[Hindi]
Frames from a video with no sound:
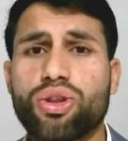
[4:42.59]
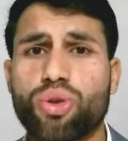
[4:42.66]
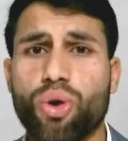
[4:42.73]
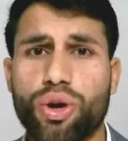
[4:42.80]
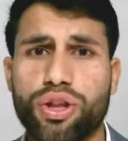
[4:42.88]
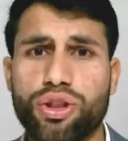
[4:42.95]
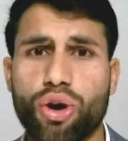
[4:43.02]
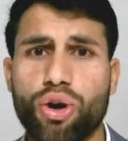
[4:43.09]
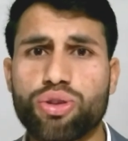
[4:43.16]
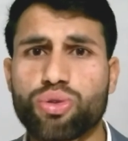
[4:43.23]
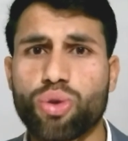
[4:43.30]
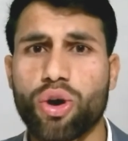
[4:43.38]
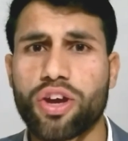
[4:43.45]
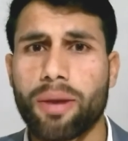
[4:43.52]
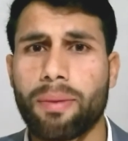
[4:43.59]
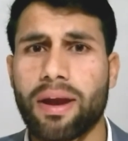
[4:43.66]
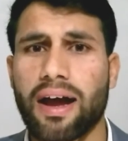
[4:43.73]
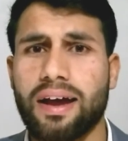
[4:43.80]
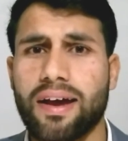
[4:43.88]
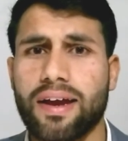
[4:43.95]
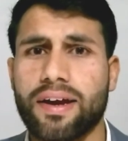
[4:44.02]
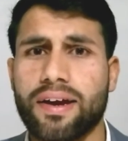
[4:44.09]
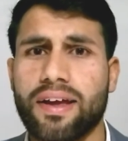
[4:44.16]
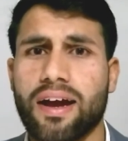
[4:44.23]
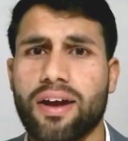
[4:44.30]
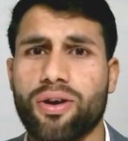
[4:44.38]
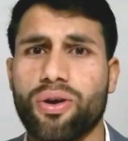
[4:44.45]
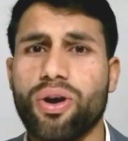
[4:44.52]
तो इन दोनों स्कोर के मिलाकर
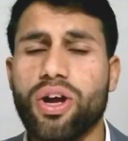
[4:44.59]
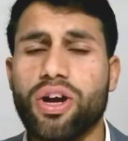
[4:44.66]
इंडिया को